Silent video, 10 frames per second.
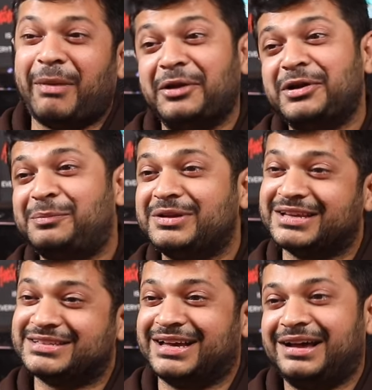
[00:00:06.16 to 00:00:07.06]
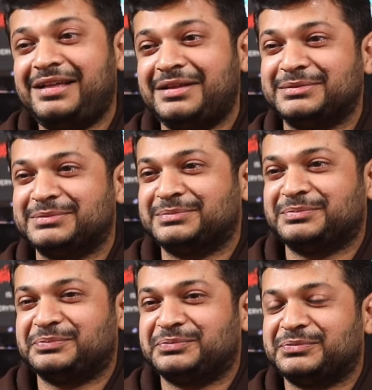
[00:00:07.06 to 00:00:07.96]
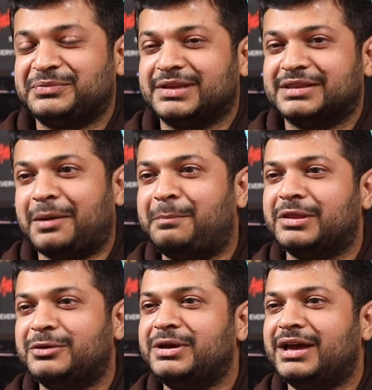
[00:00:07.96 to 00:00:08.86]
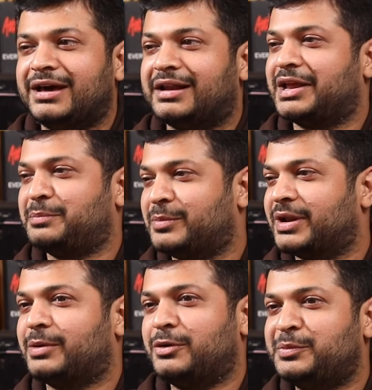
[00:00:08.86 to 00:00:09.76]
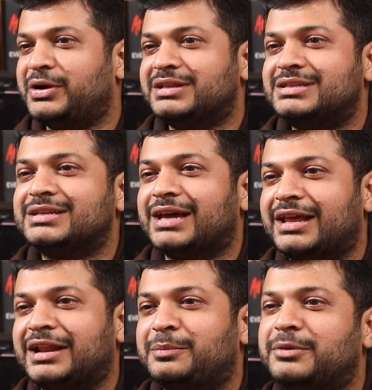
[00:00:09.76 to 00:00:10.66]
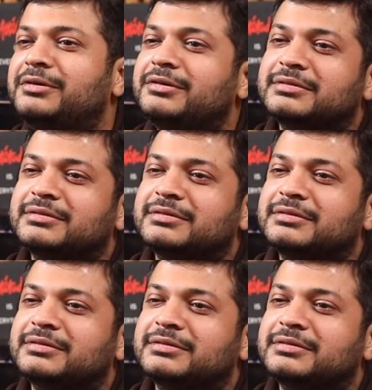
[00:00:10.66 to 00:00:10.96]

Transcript: పనున్నప్పుడు చేస్తా తప్పదు ఇంకా రేపు మనం అవుట్పుట్ ఇచ్చేసాలి అన్నప్పుడు